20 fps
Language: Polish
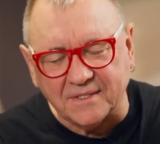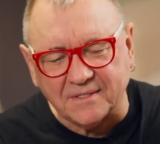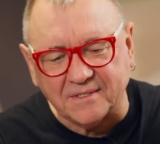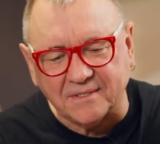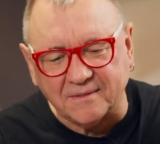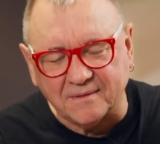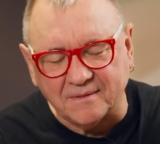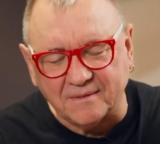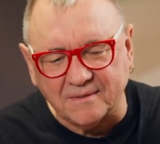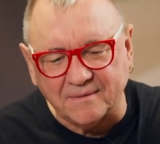
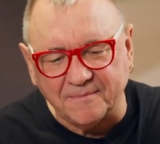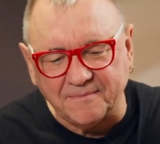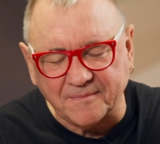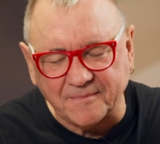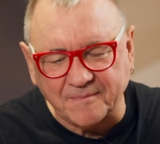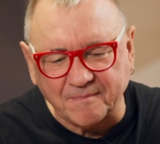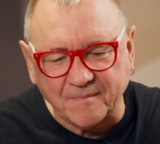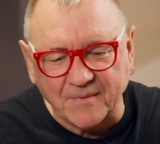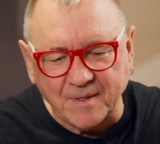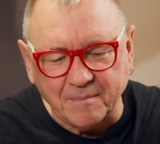Jest
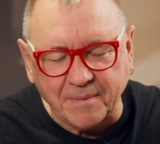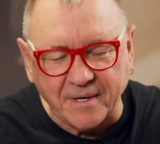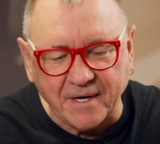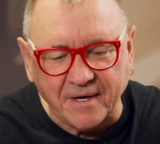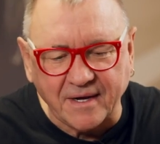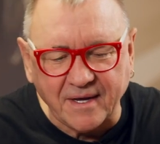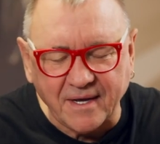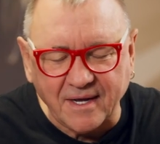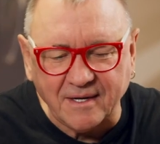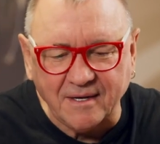mm,
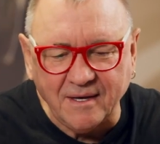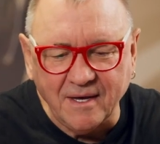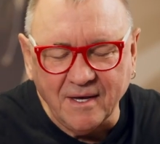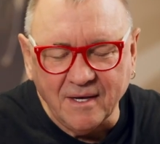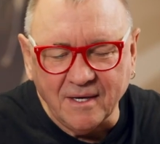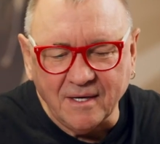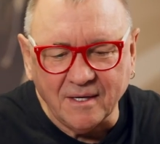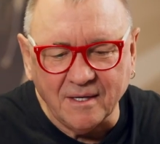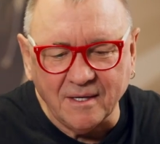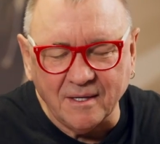PRL,
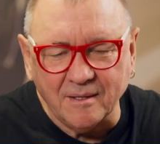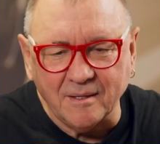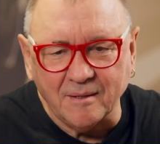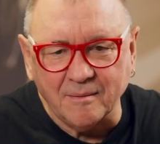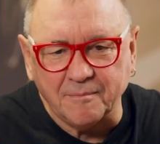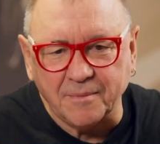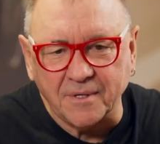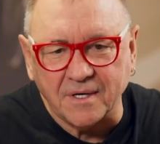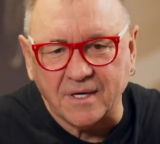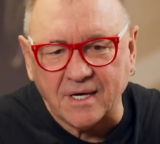
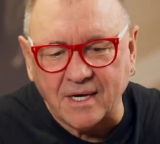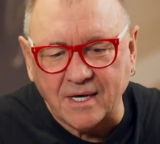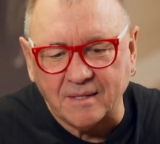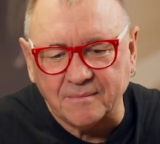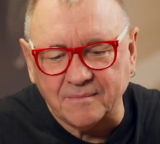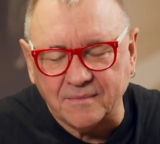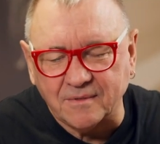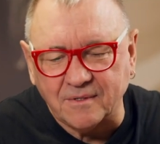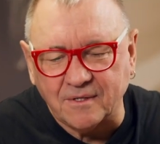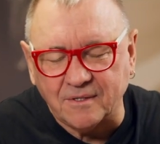E,
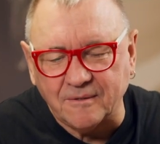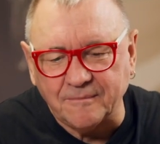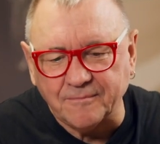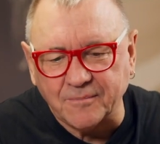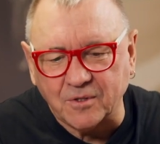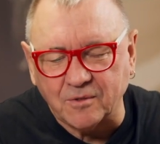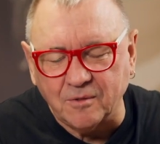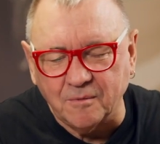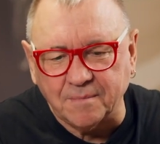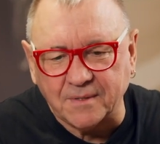pojechałem do
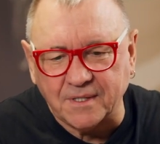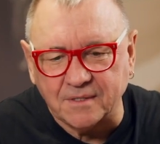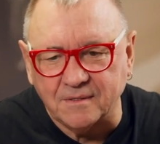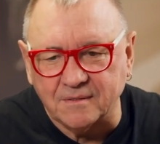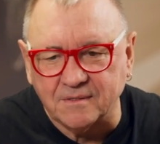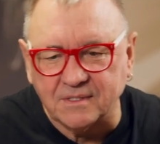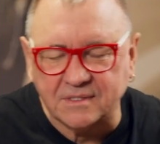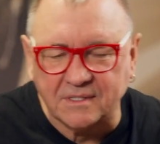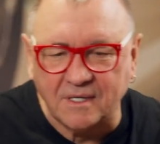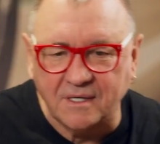kumpla
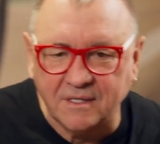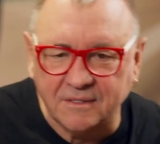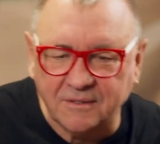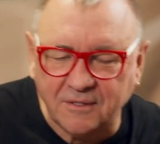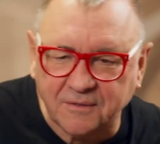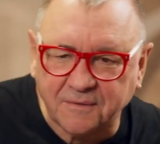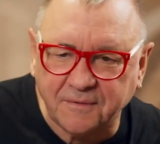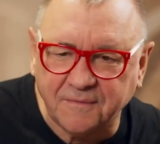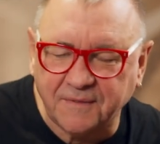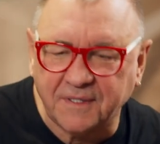do
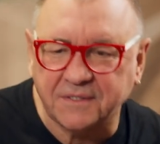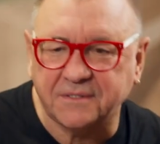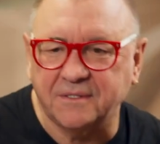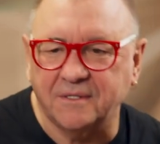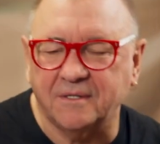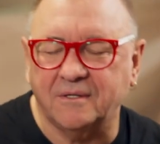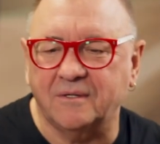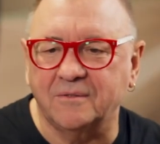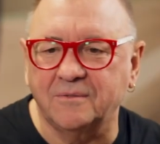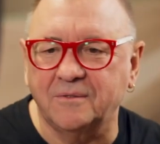Düsseldorfu
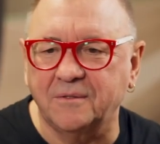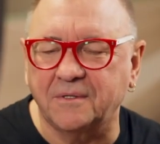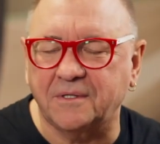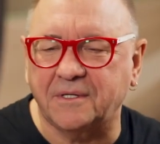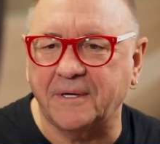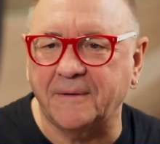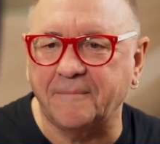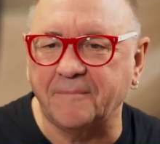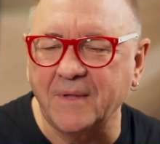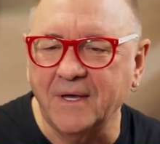właśnie
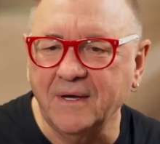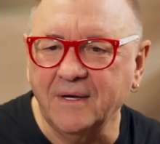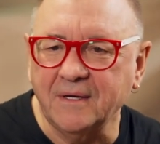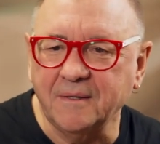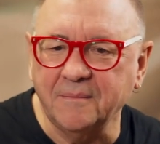ogórkiem.